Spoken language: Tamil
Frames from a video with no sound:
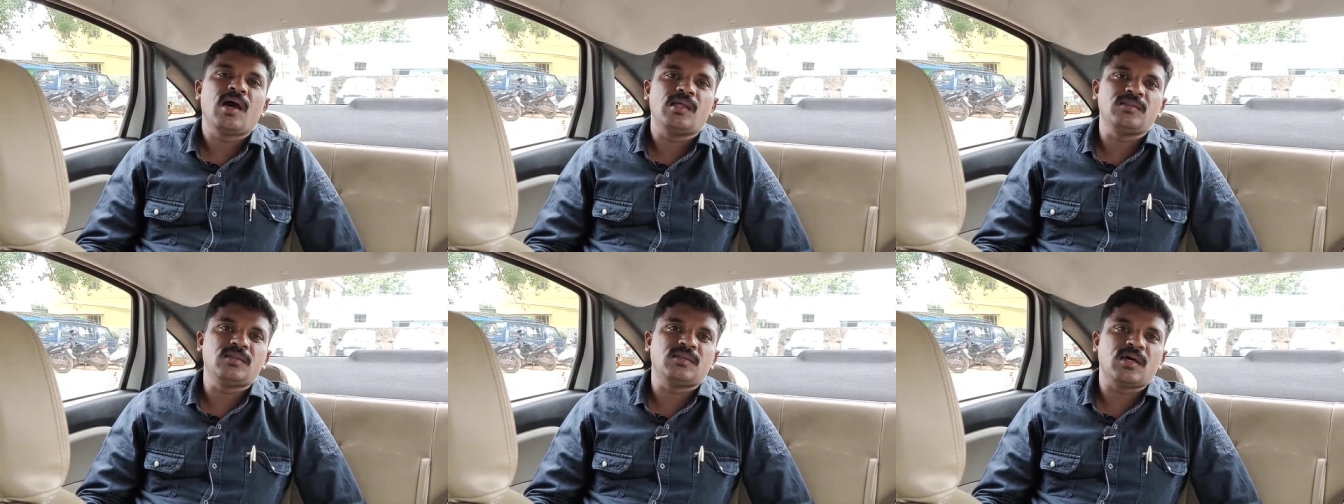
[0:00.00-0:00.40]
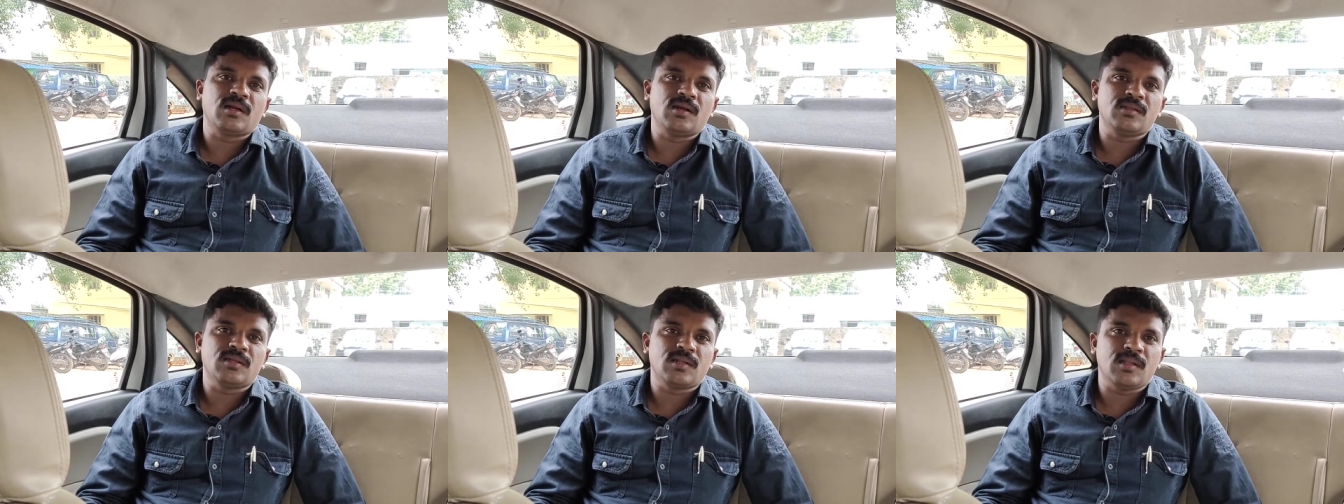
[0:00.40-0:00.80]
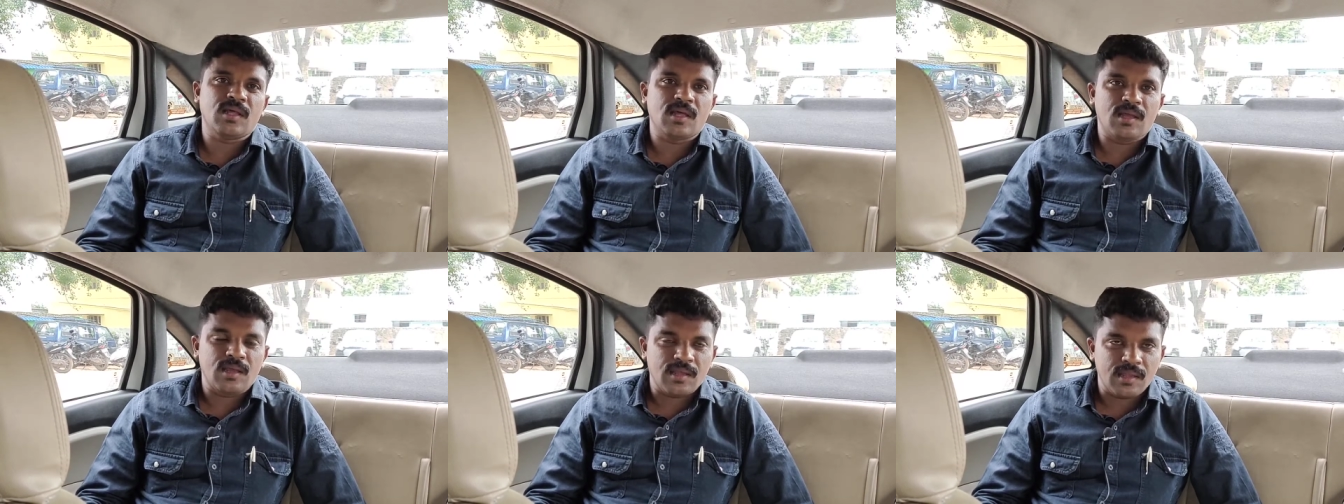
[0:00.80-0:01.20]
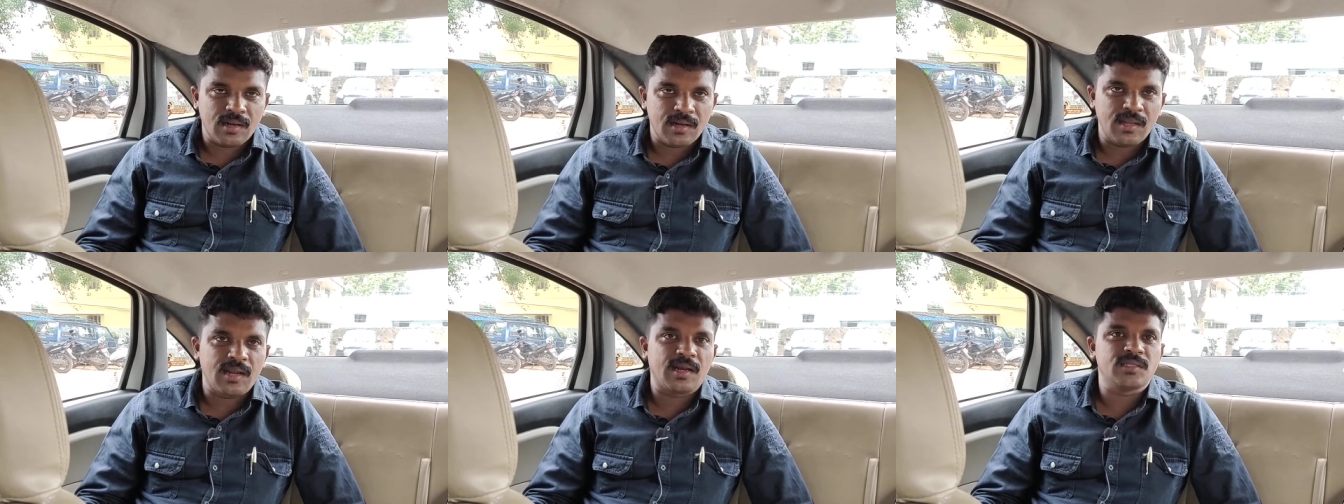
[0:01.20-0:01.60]
அந்த தருணத்தில் தான்
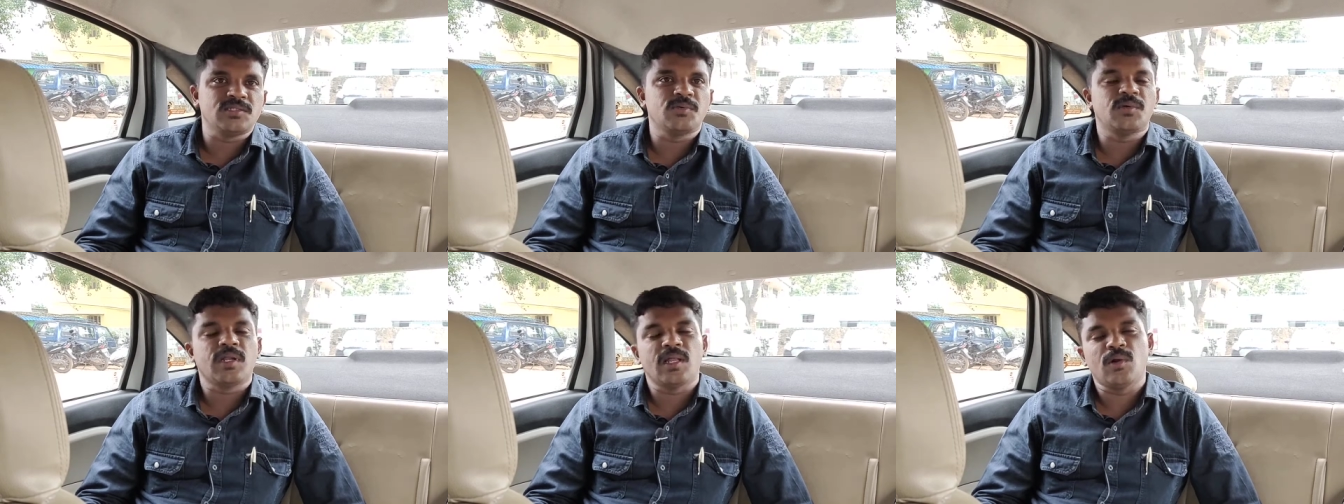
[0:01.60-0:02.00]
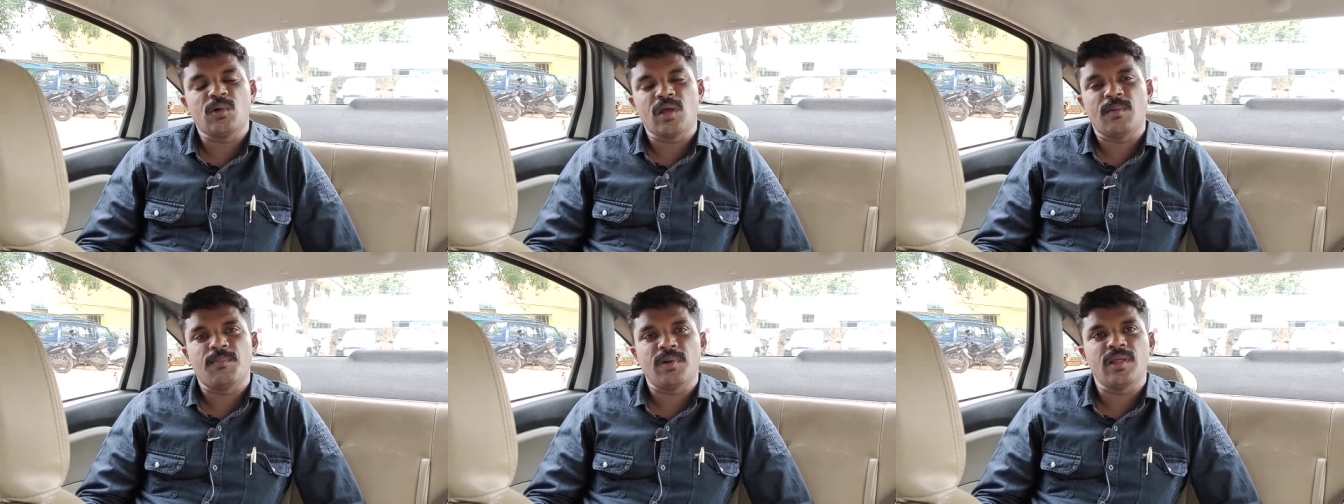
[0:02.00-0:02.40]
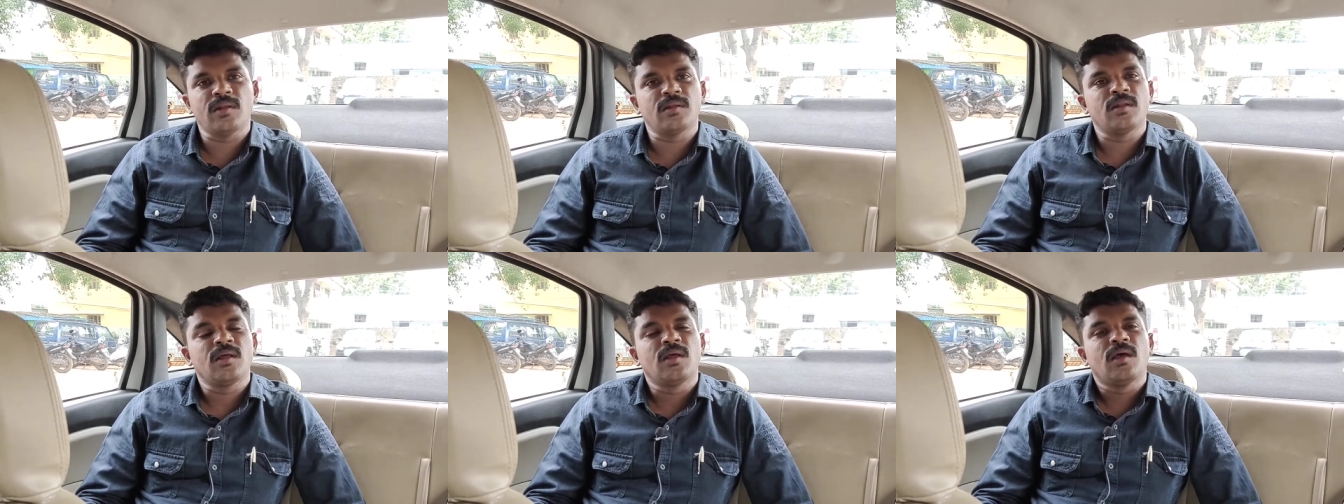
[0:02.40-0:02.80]
என்னை இணைச்சி விட்ட என்னோடய அப்ளைன்